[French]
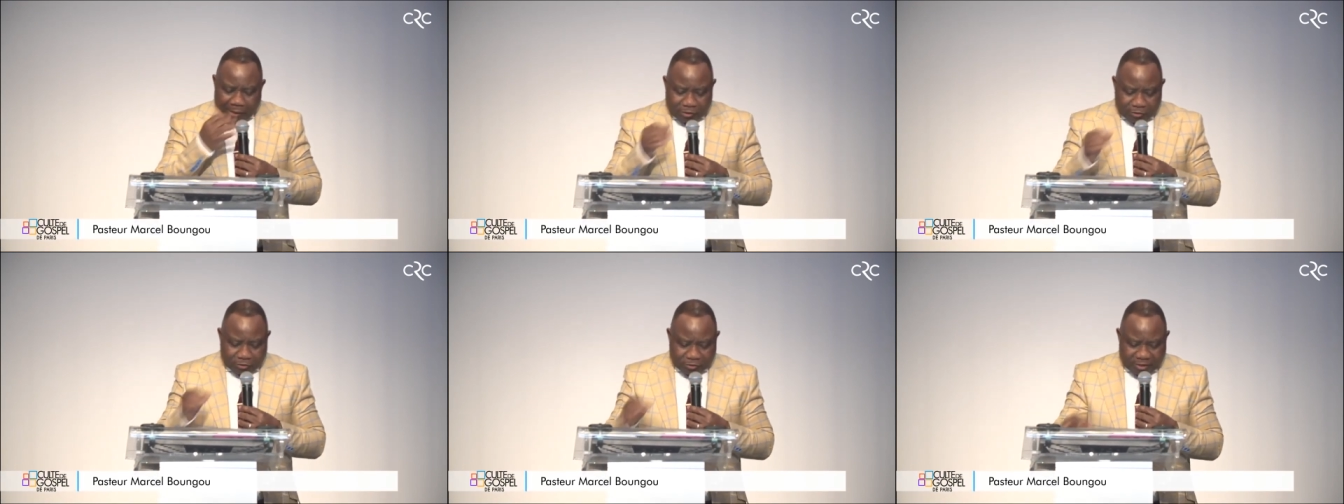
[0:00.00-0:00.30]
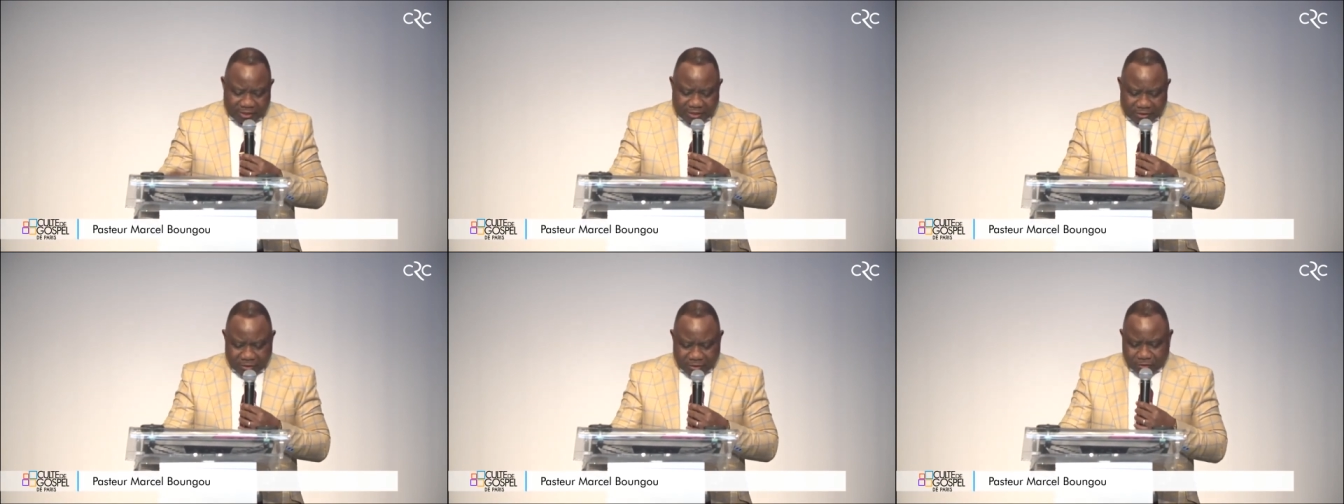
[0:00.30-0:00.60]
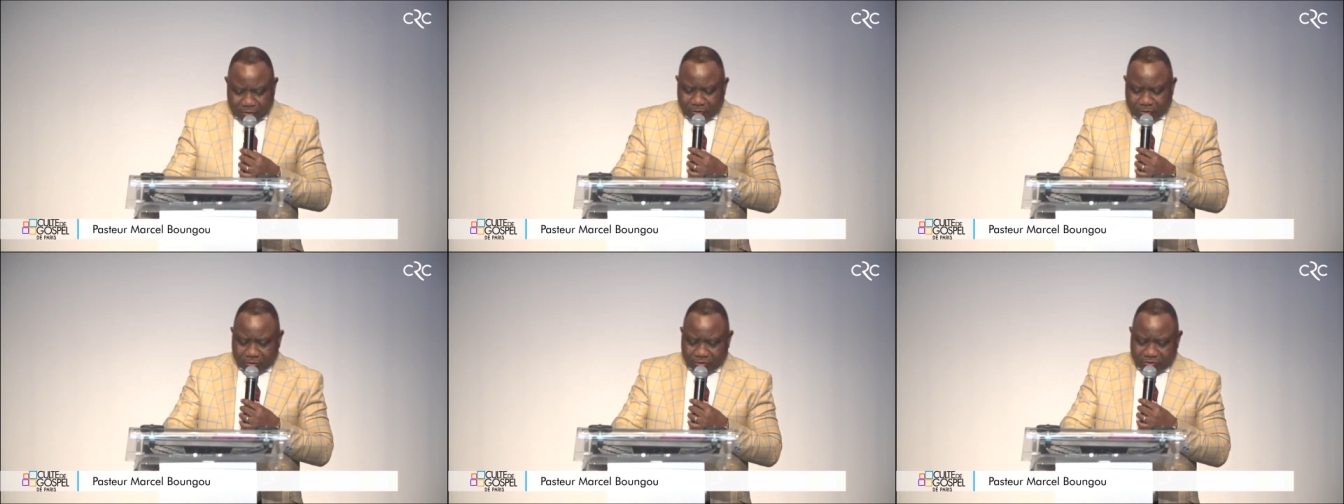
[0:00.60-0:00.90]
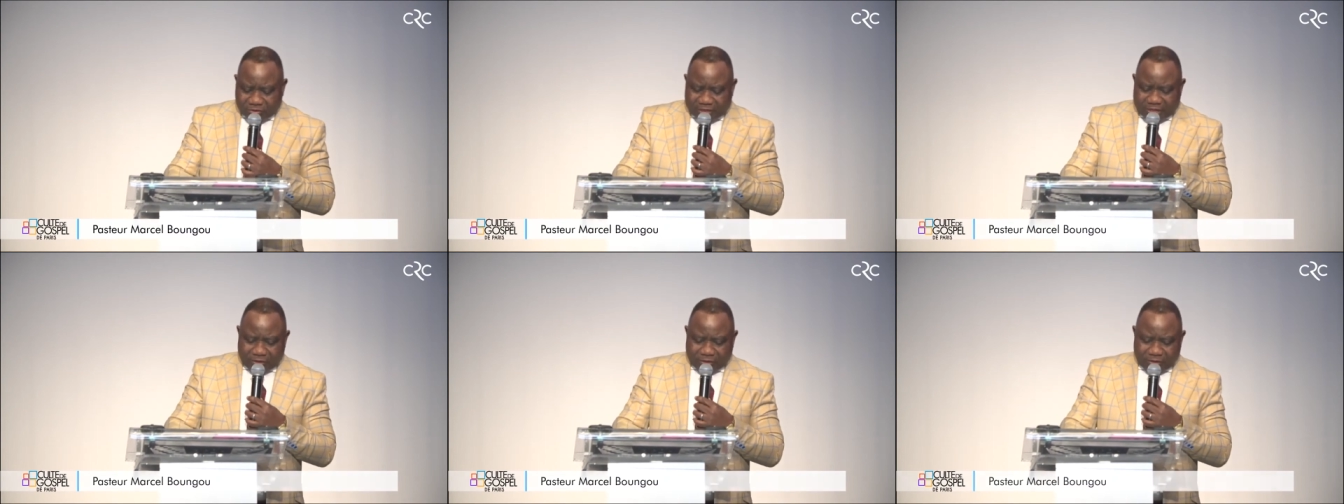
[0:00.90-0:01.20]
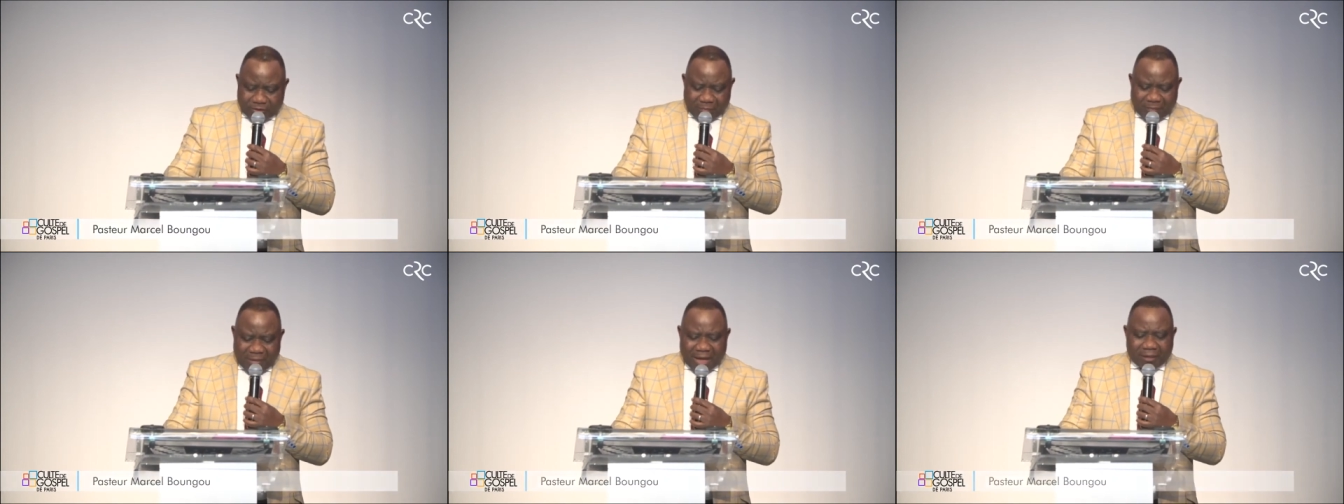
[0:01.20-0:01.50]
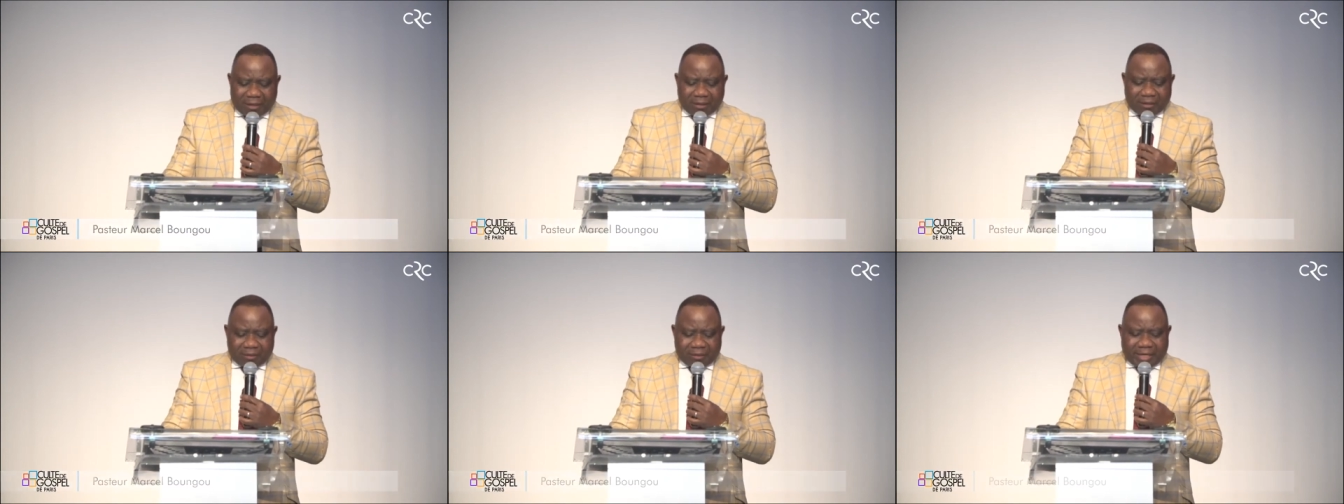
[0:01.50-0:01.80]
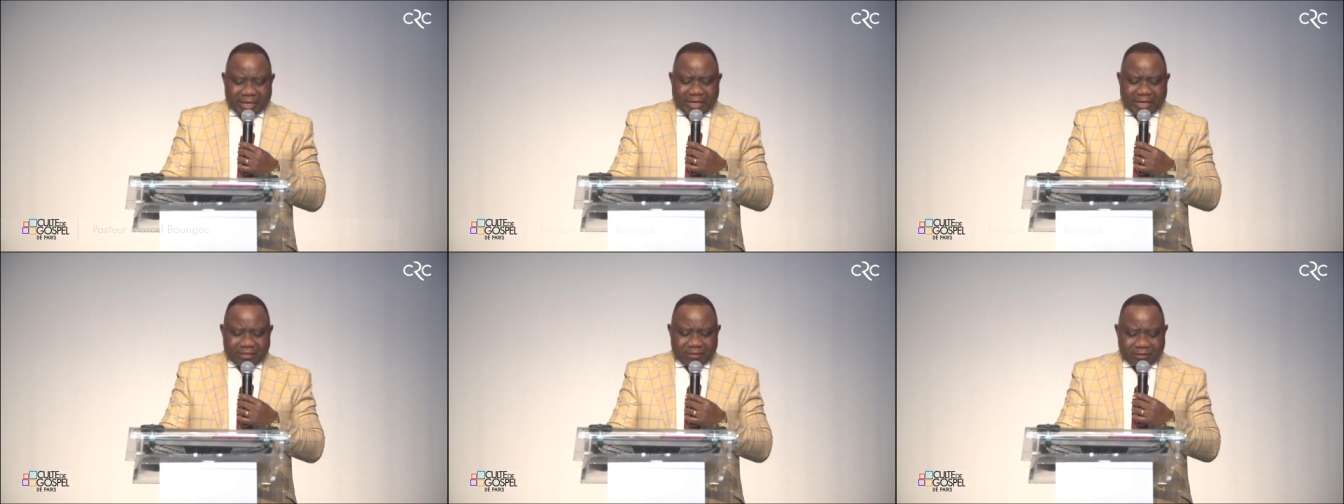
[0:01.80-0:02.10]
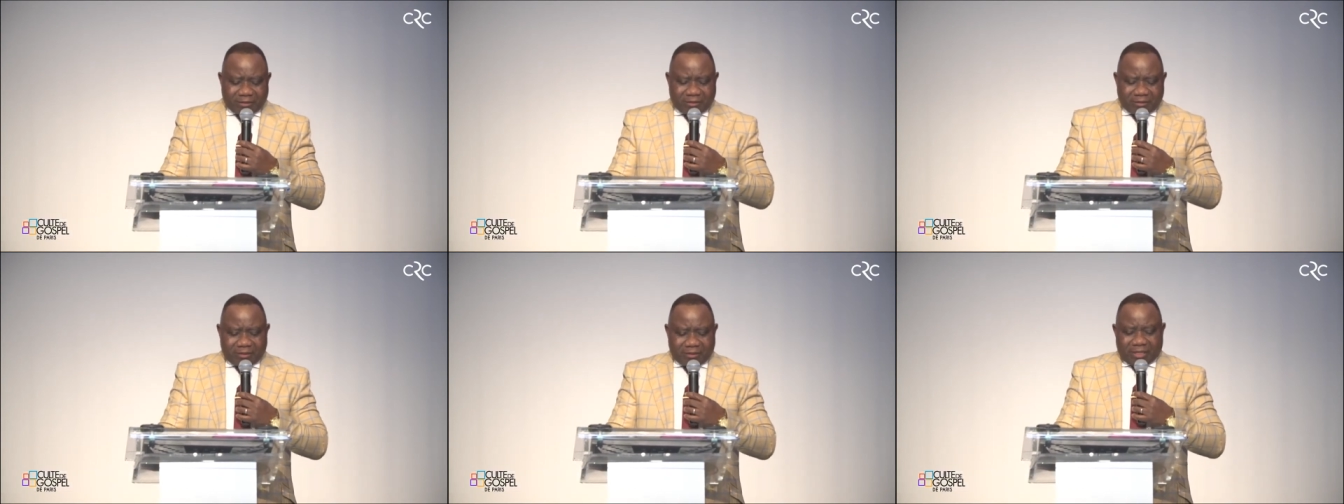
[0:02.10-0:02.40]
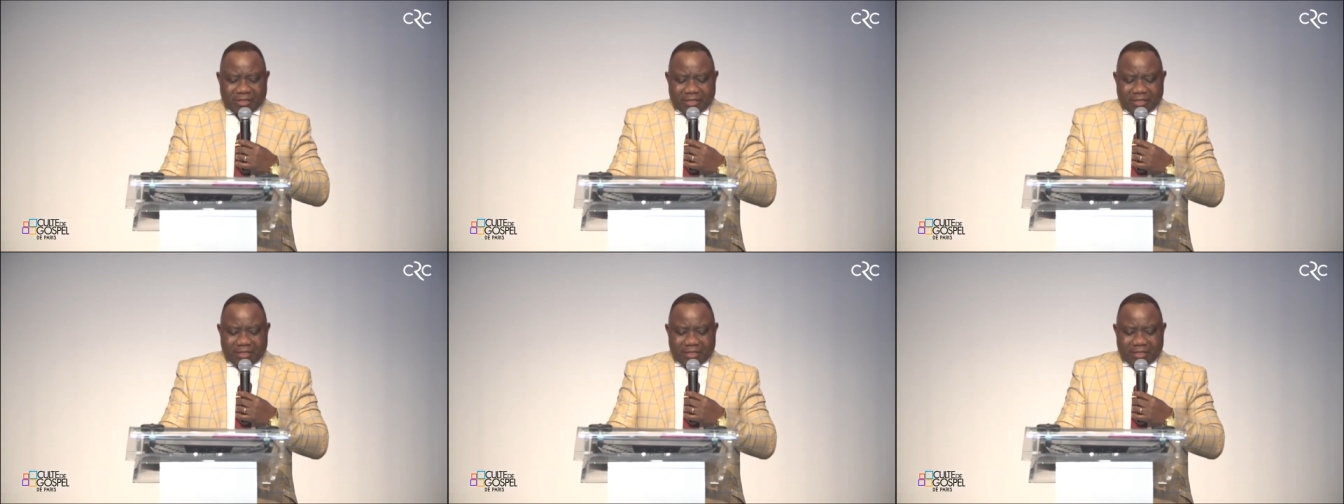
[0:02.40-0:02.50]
Je lis dans le nom du Seigneur. Marc 15,